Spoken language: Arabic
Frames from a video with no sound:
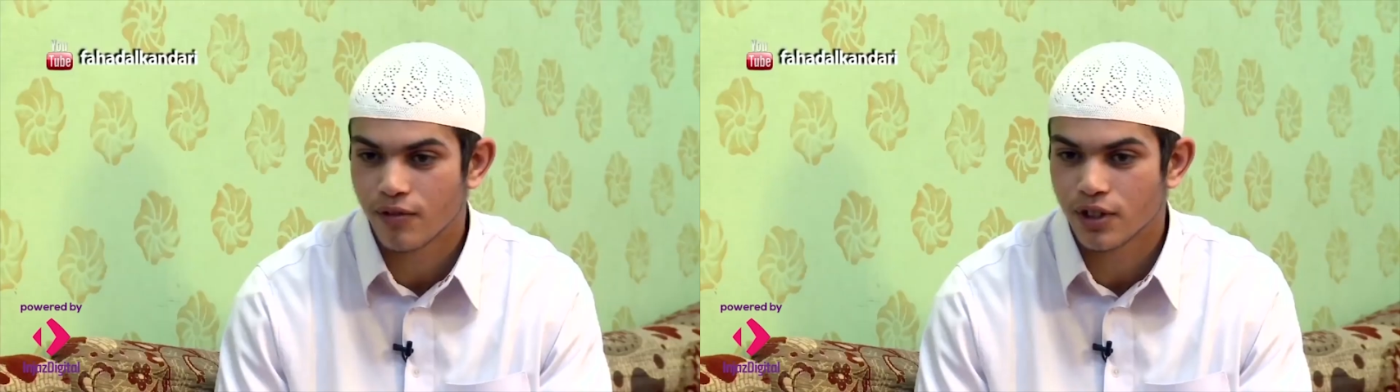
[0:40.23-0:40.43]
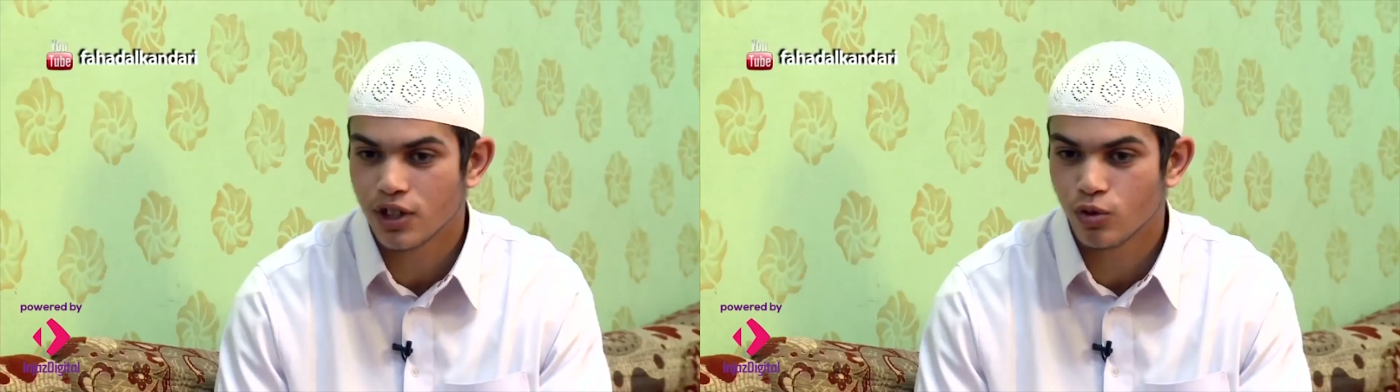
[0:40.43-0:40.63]

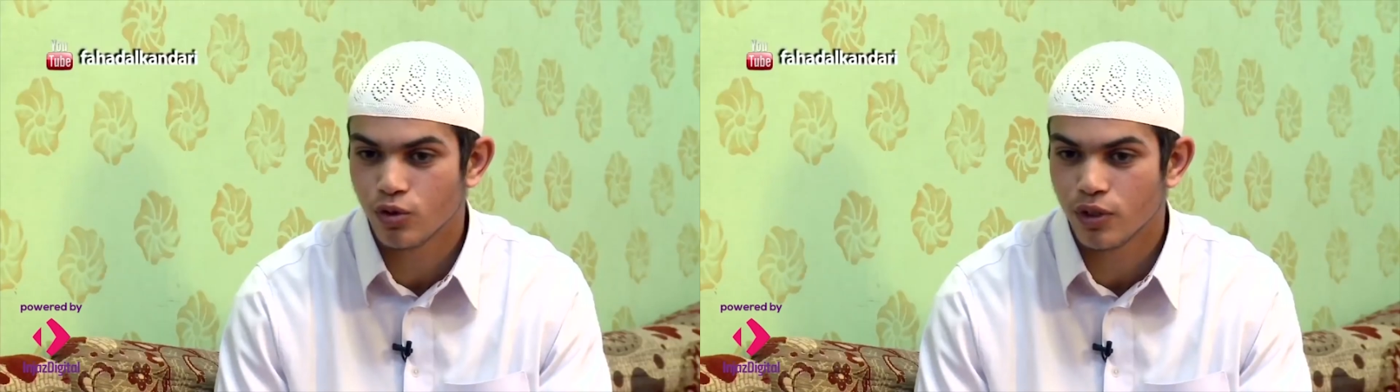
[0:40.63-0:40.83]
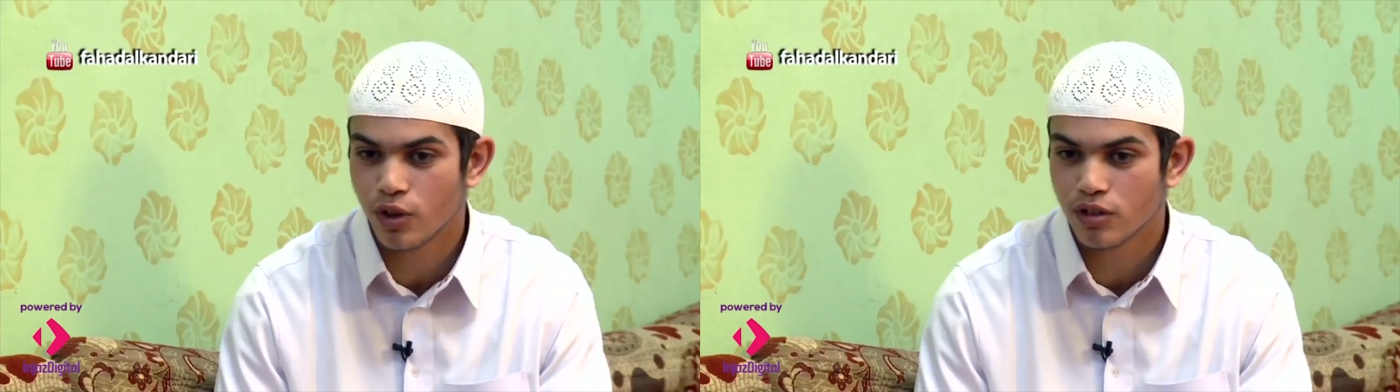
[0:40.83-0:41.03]
فجئت
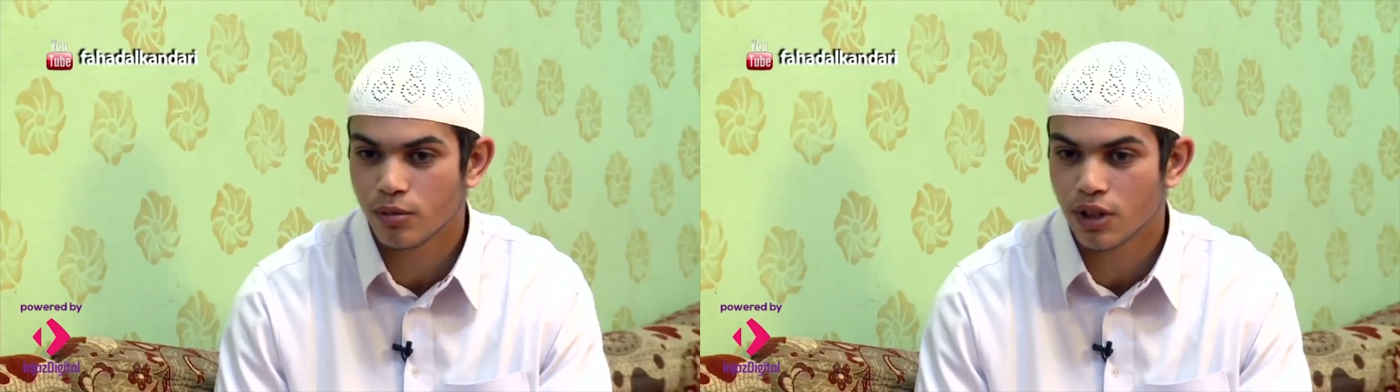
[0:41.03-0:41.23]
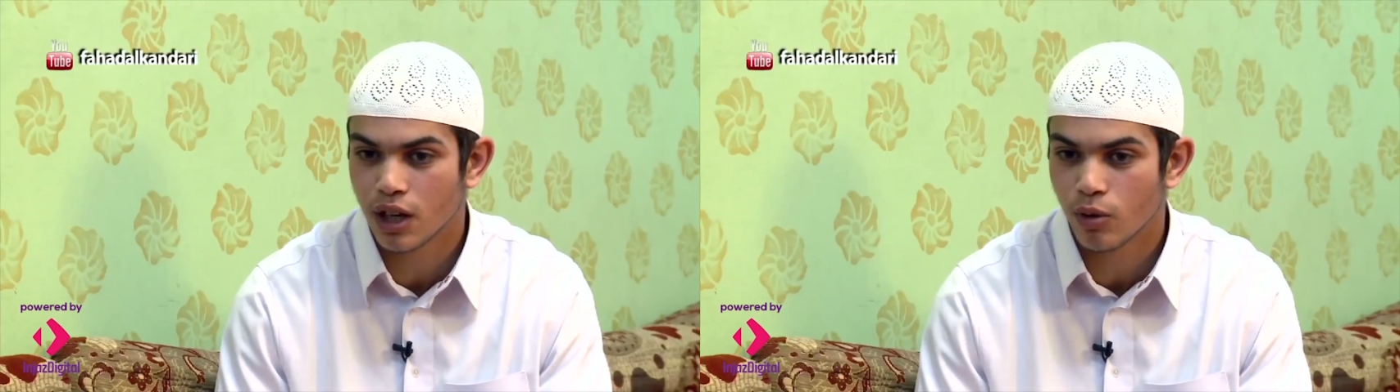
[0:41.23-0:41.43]
في وقت
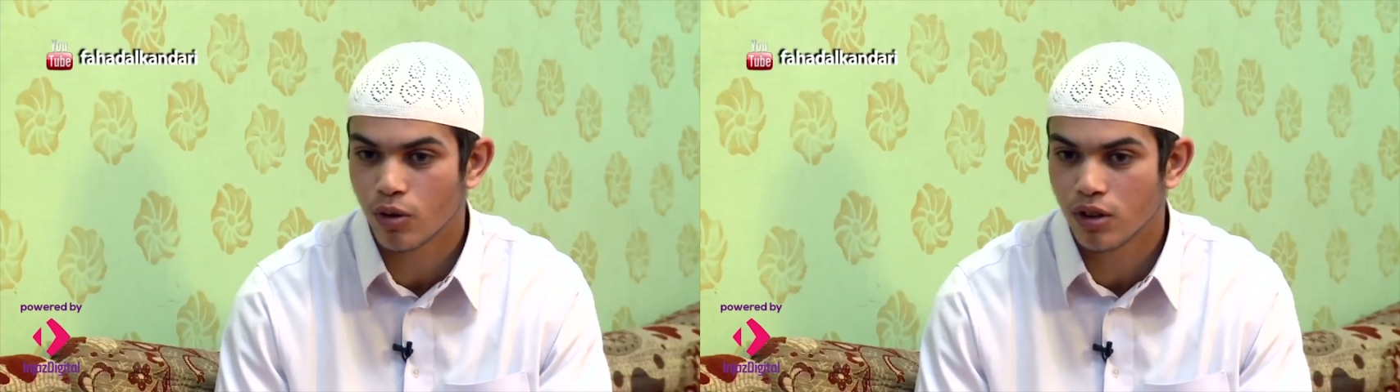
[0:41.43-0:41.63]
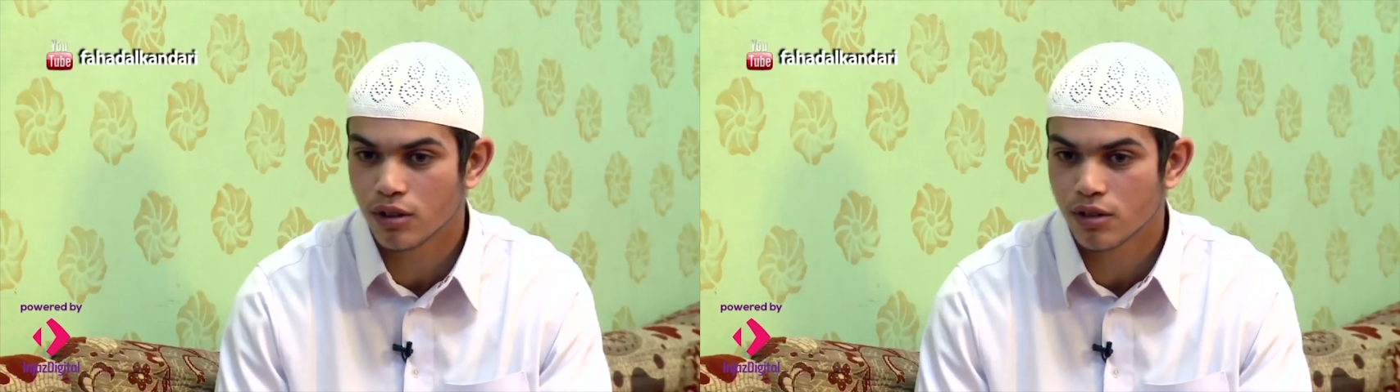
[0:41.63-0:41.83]
من
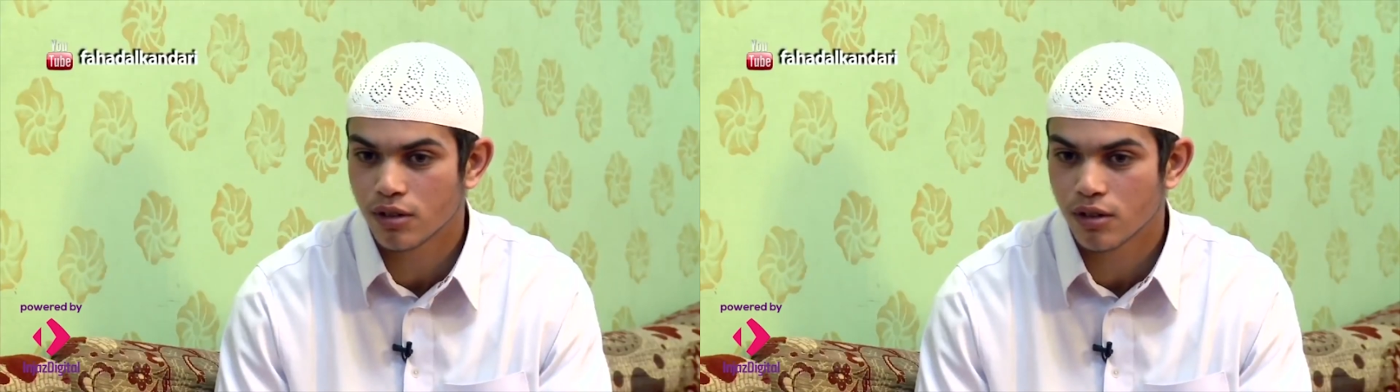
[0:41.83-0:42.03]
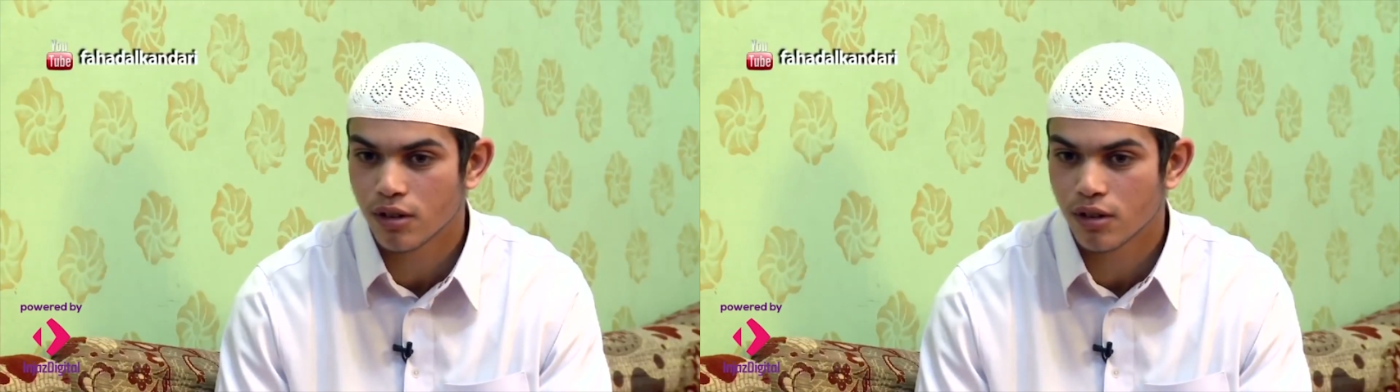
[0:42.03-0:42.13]
الأوقات